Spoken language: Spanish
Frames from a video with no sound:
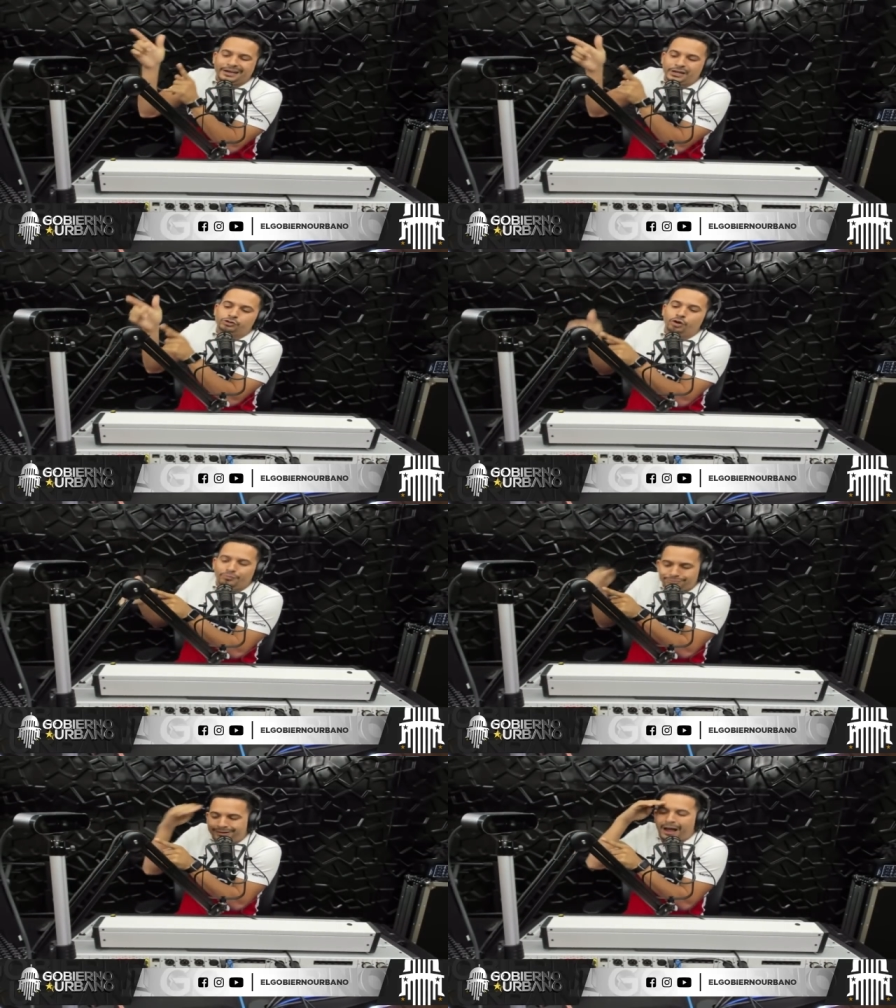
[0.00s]
que
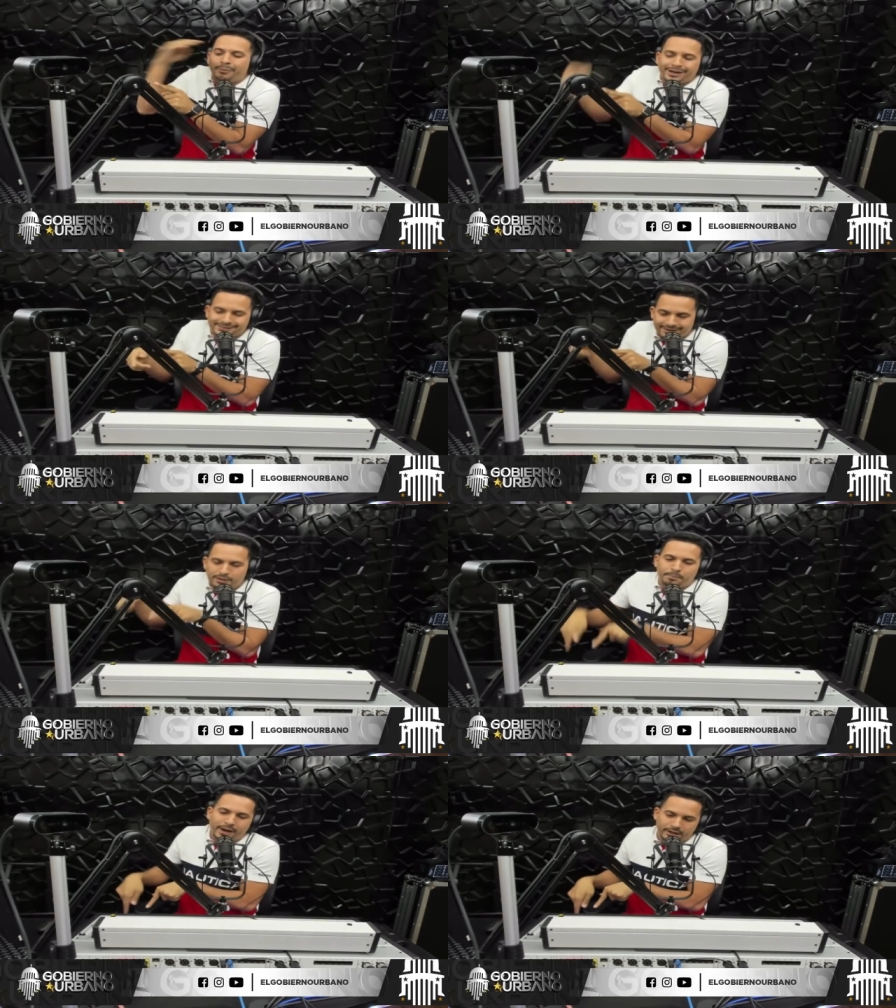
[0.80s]
son cabeza
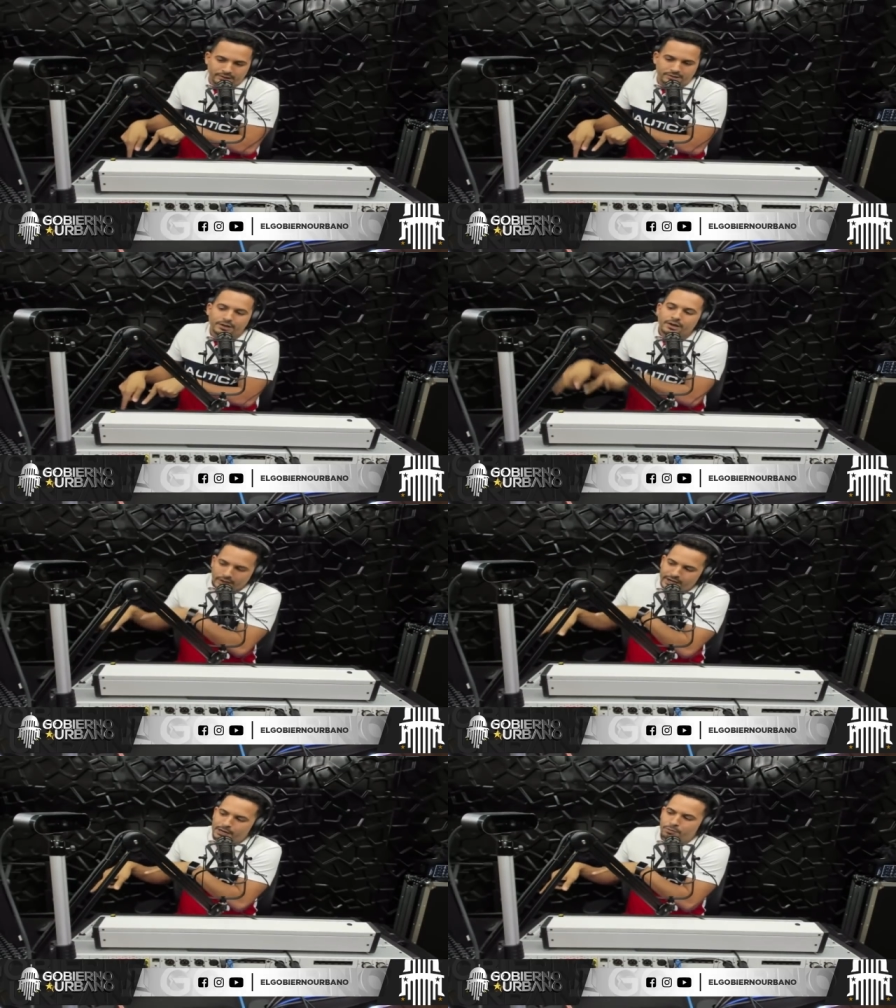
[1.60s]
del país
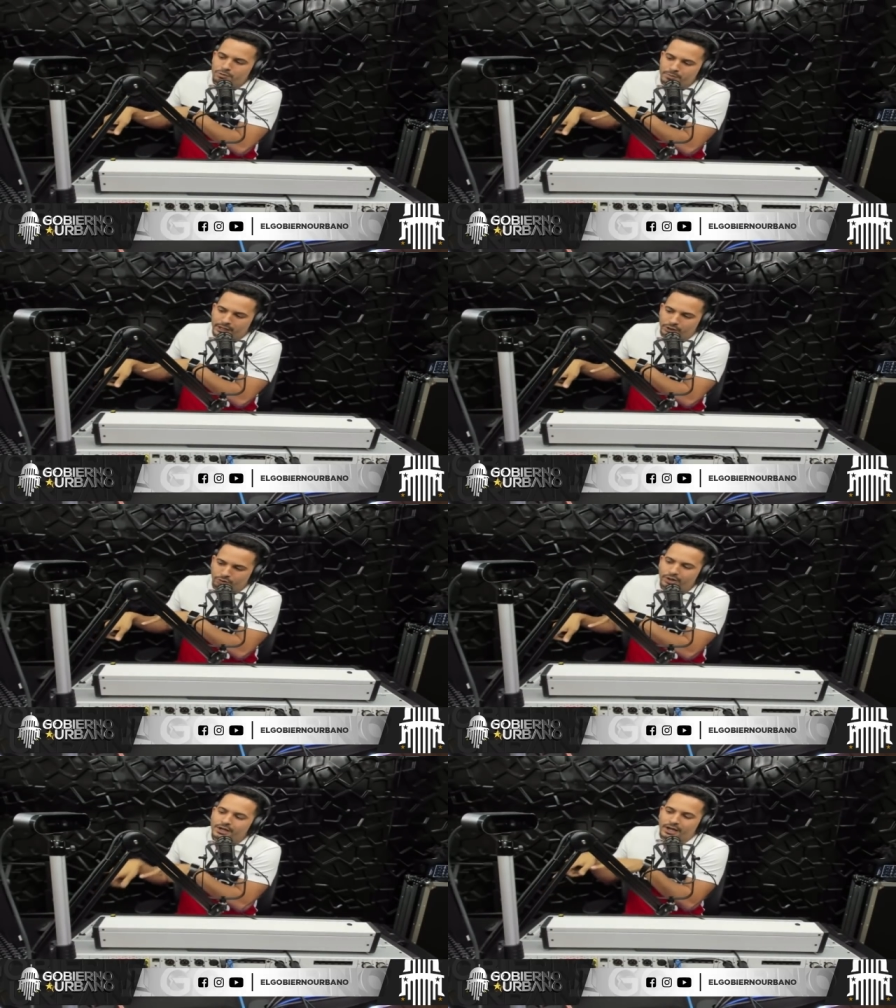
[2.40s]
en el
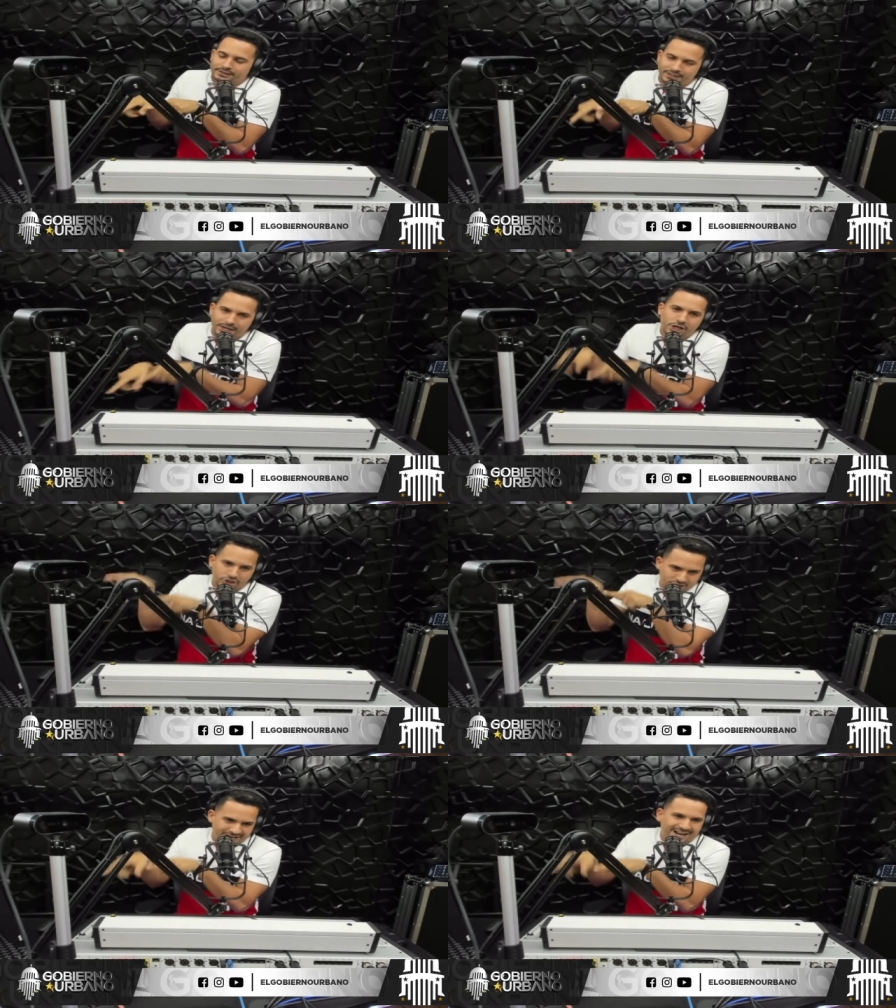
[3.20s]
movimiento. Así que
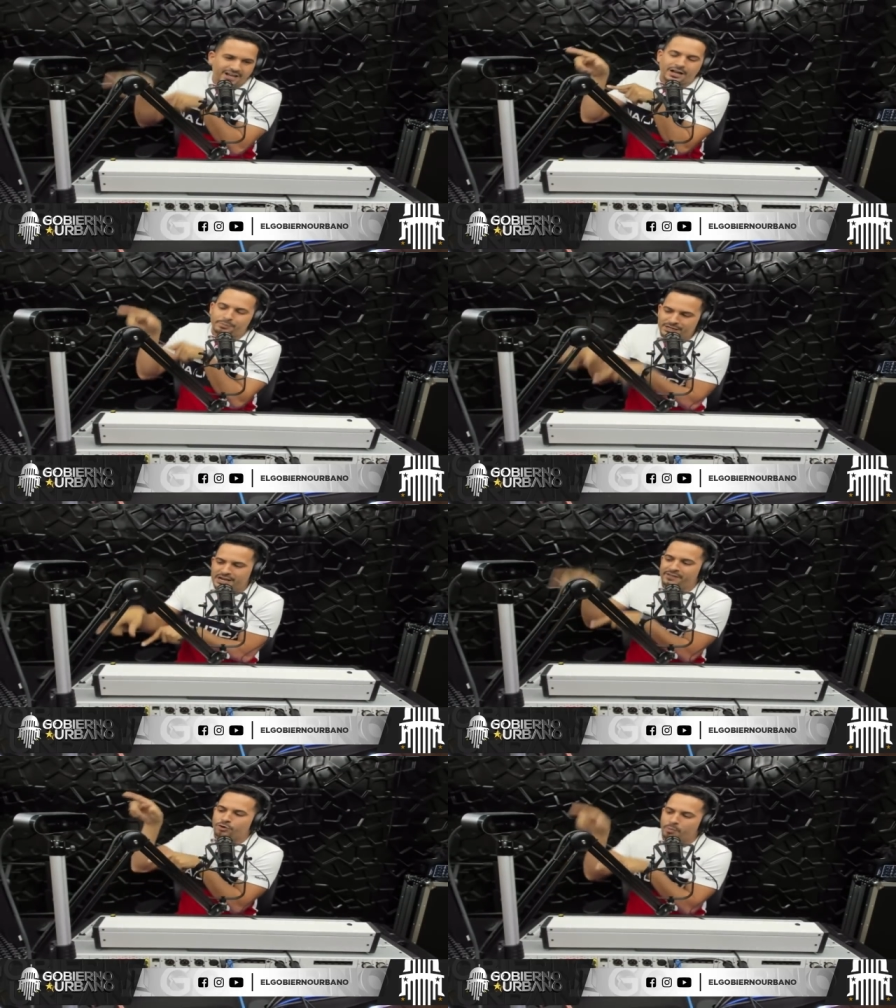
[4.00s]
llega a la
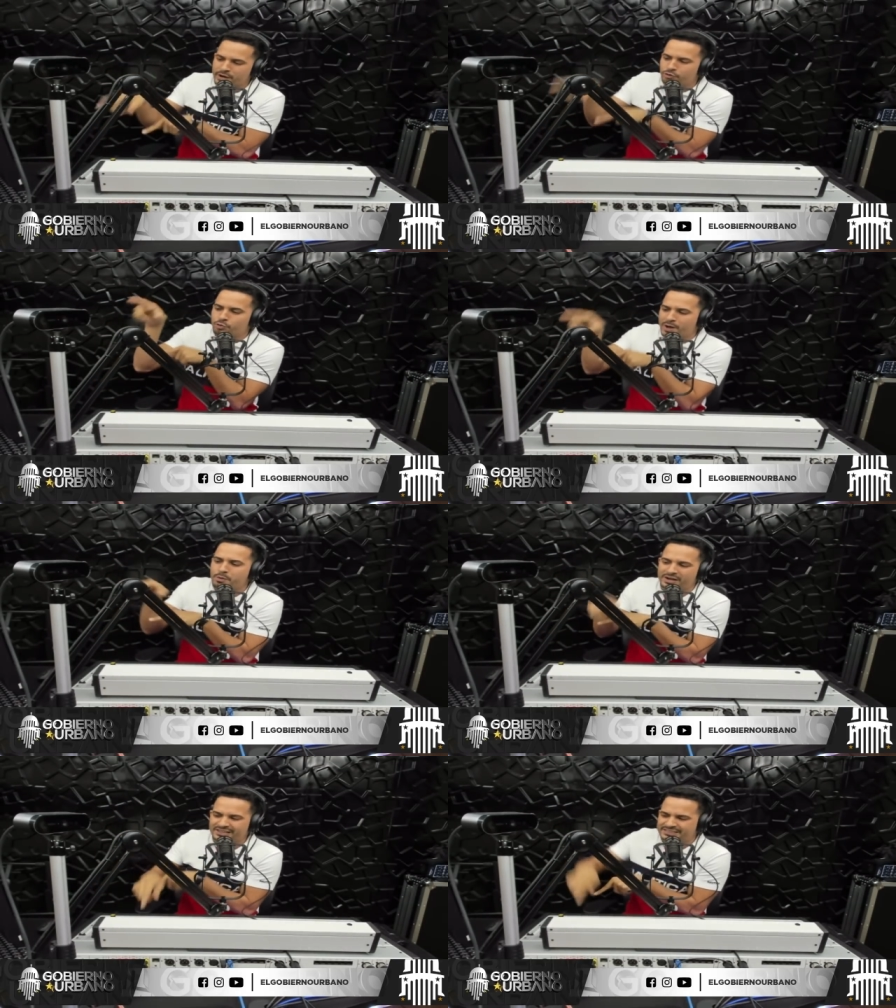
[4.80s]
cabina del gobierno
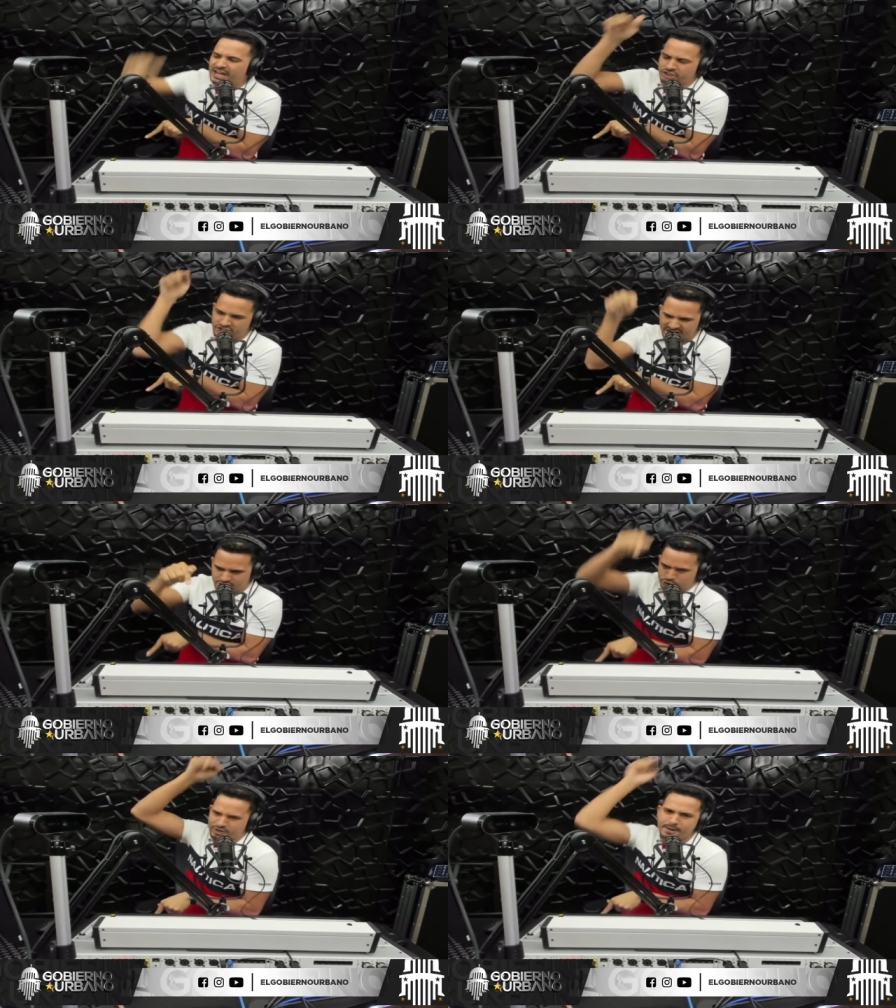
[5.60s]
urbano. Aquí está
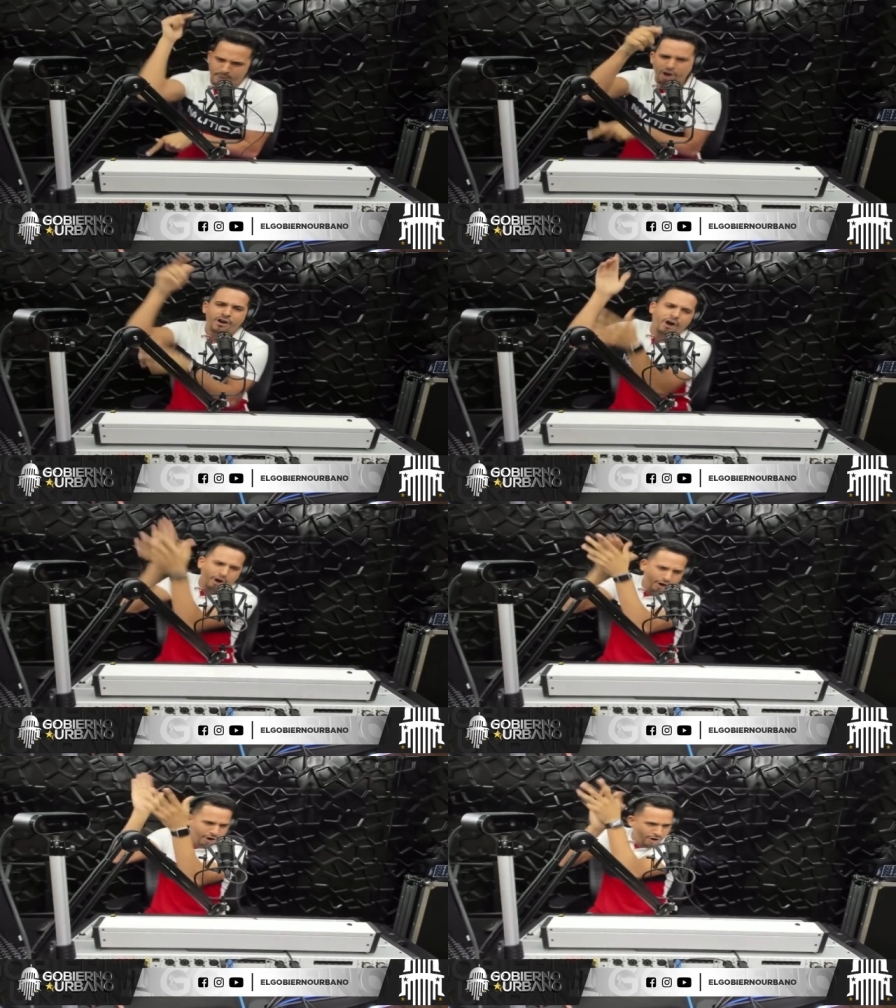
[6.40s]
Jason el
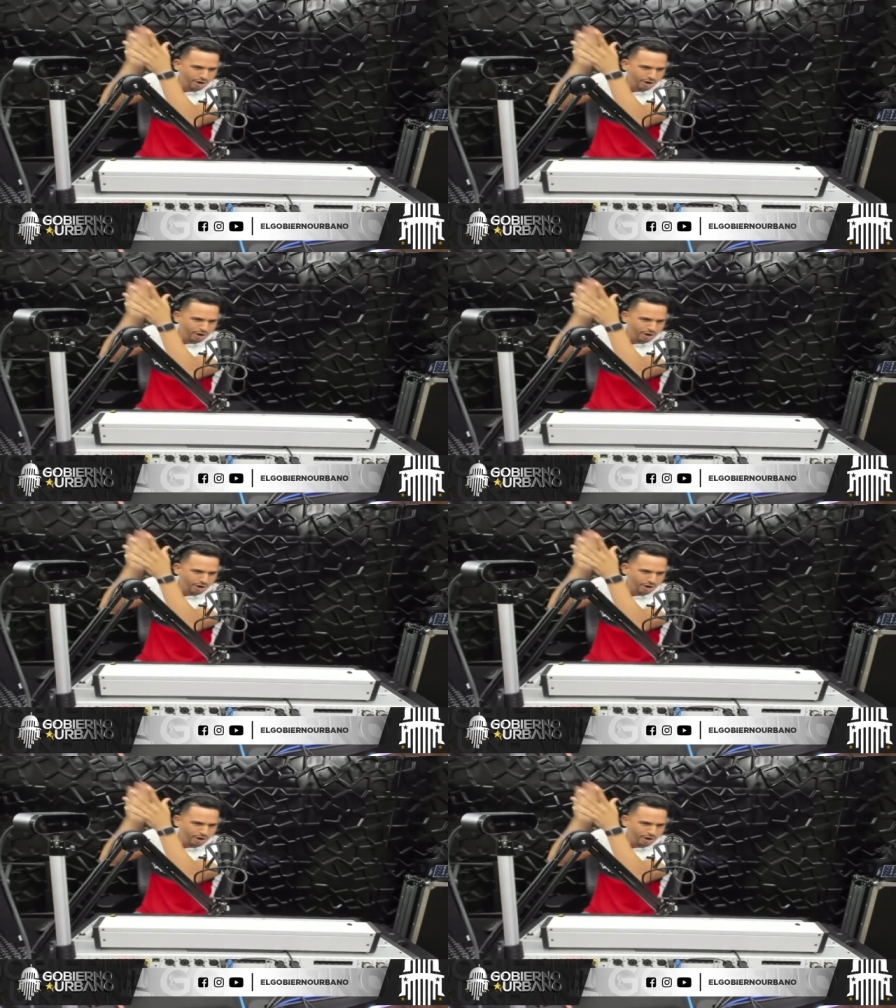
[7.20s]
Mono.